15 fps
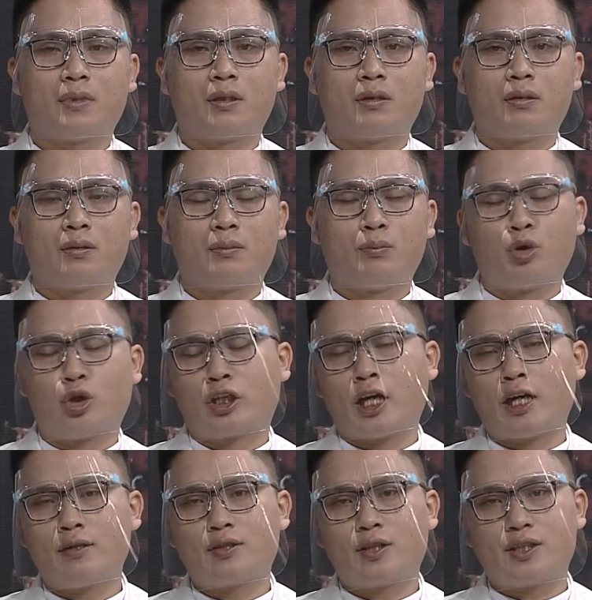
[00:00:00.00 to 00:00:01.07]

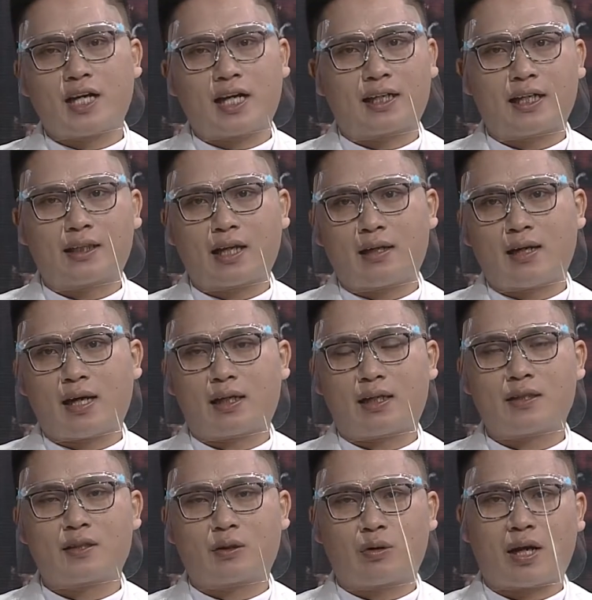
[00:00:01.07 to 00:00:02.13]
Mungkin sejak kita dari
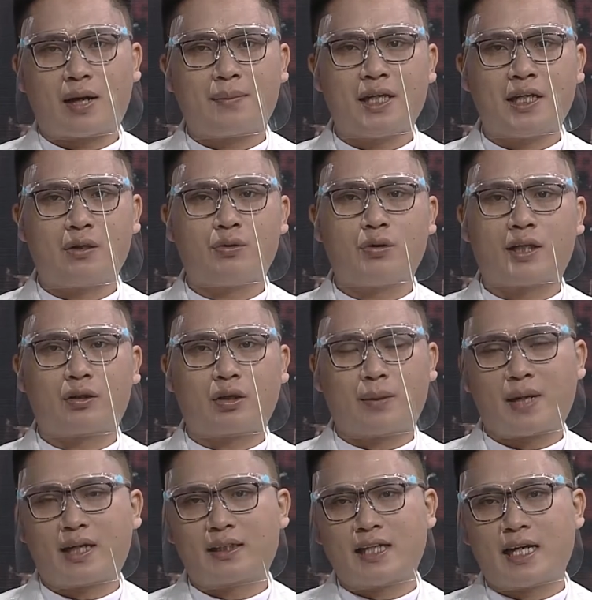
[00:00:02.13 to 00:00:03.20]
sekolah minggu atau
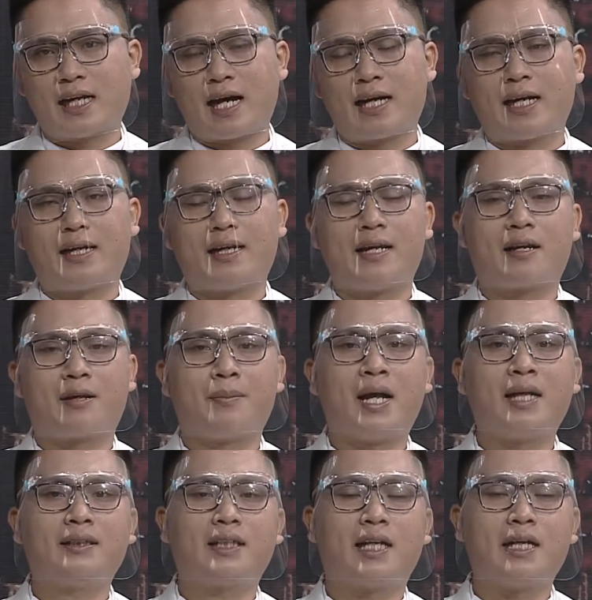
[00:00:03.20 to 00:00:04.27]
kebaktian anak dan
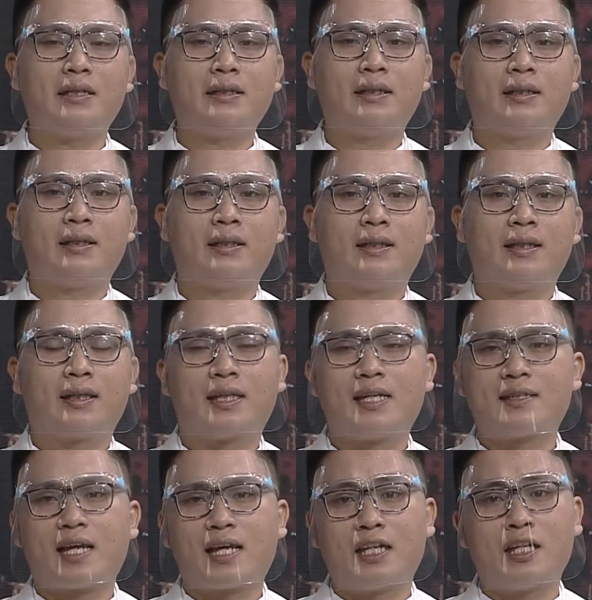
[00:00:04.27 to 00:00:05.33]
remaja,
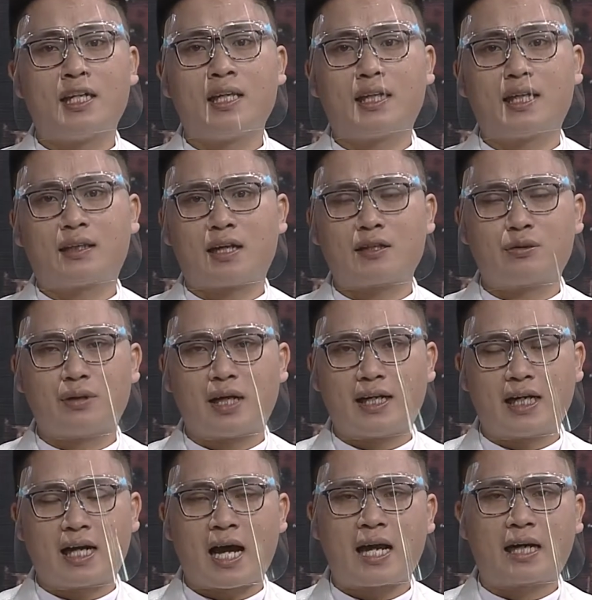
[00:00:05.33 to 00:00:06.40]
kisah ini kita sudah
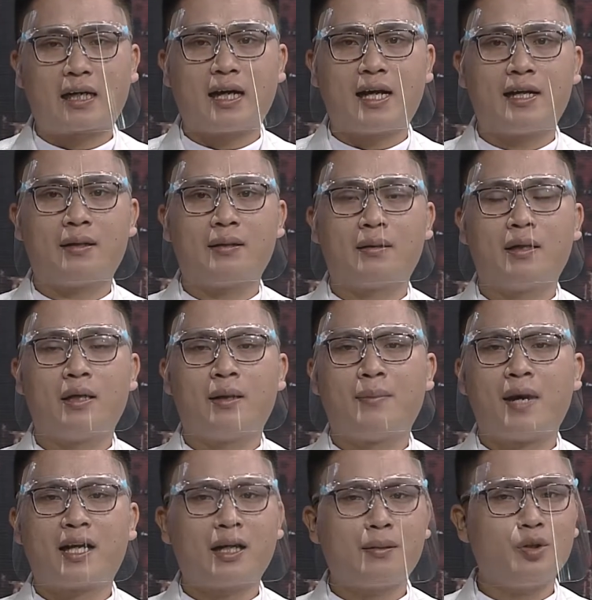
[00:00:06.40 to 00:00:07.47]
dengarkan,
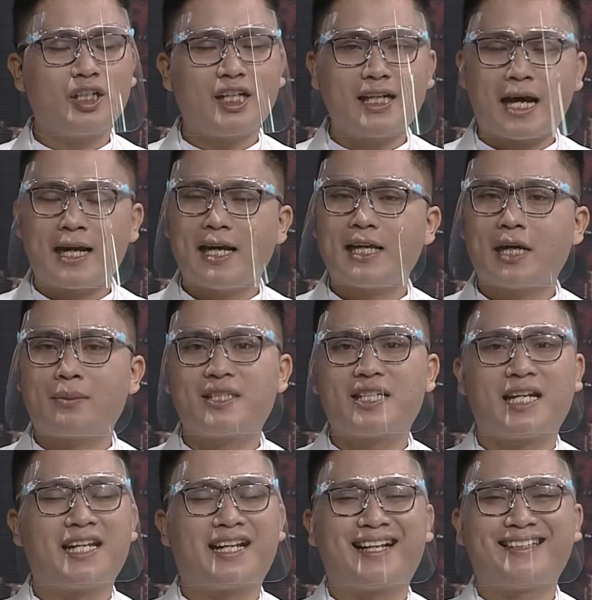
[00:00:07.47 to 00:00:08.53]
bahkan mungkin ada yang
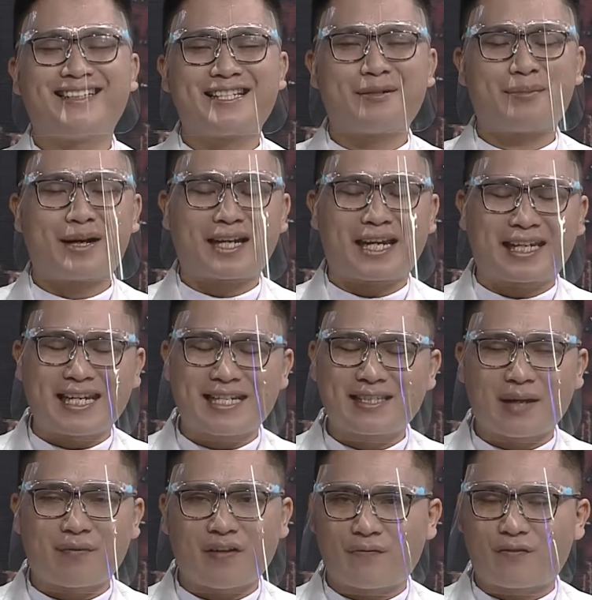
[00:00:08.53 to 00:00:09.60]
menjadikannya sebagai kisah
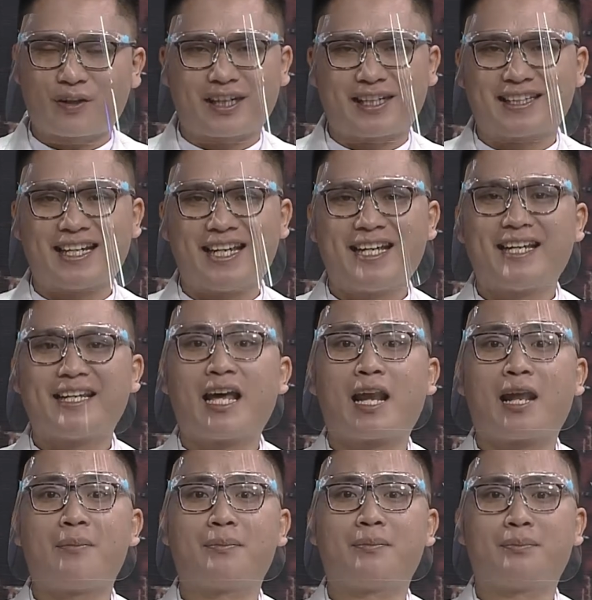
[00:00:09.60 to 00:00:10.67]
favorit
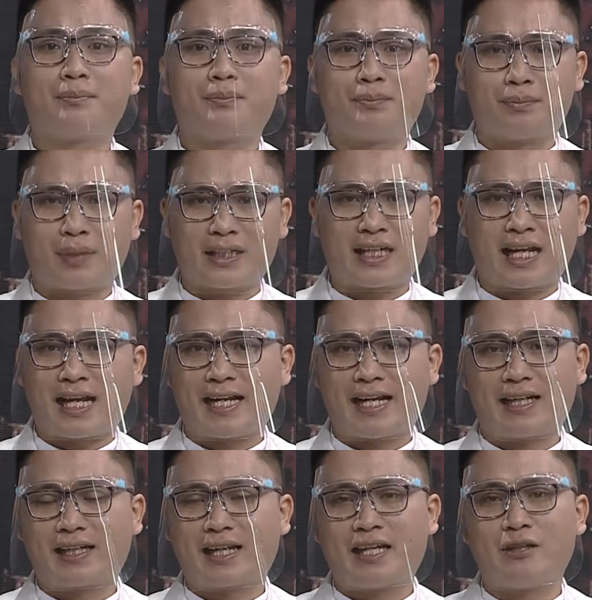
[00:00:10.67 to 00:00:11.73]
dalam
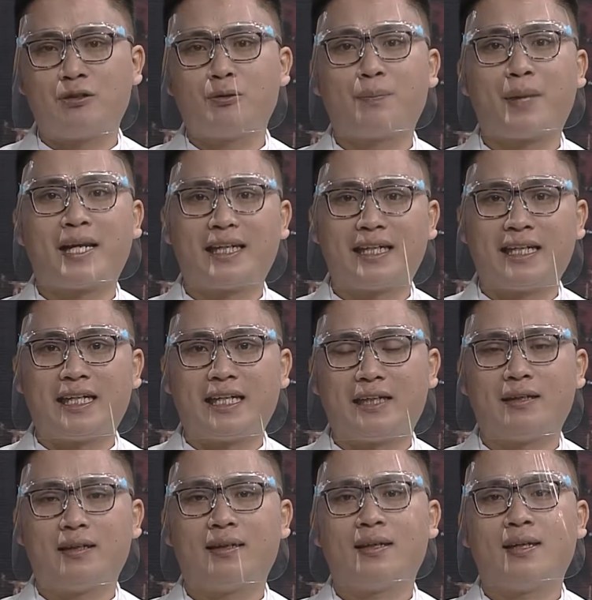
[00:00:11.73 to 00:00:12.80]
perjalanan kehidupan
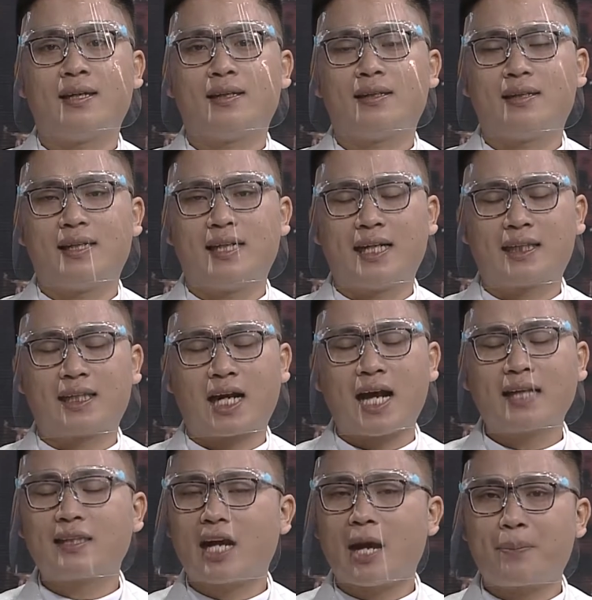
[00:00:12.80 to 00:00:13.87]
ini. Di
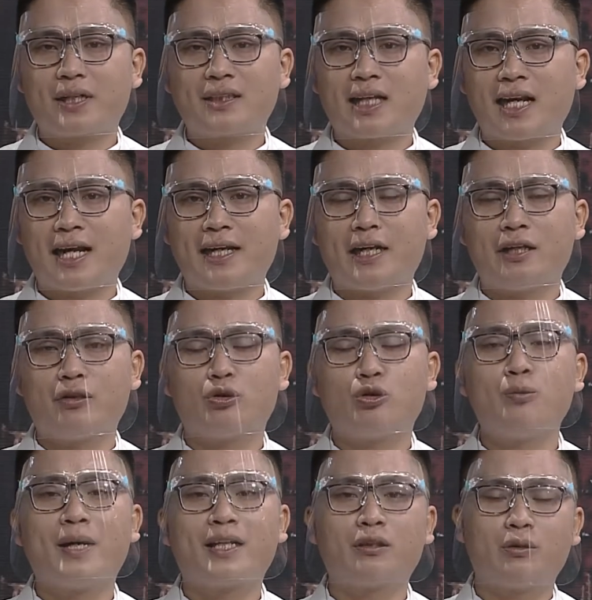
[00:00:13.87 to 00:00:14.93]
tengah-tengah perjalanan
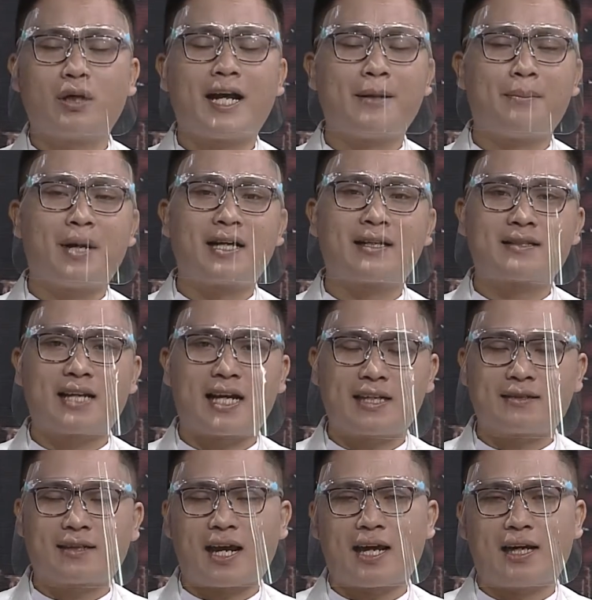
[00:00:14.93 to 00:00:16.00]
umat Tuhan bangsa
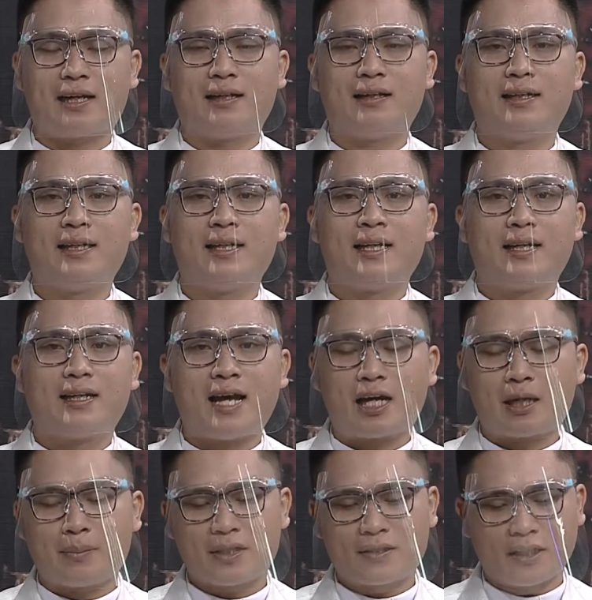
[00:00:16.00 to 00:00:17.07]
Israel dari
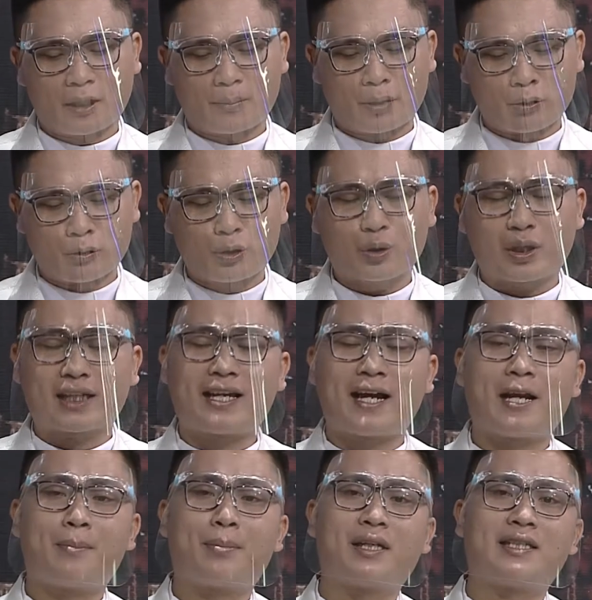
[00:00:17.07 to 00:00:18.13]
Mesir menuju ke tanah
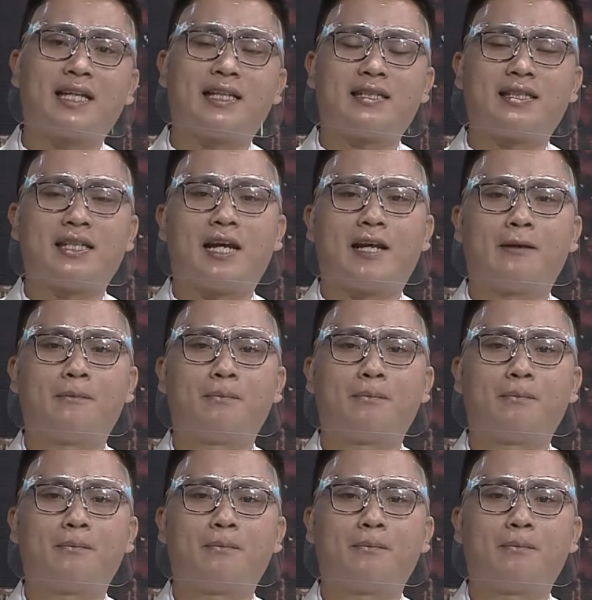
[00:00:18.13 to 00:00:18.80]
perjanjian.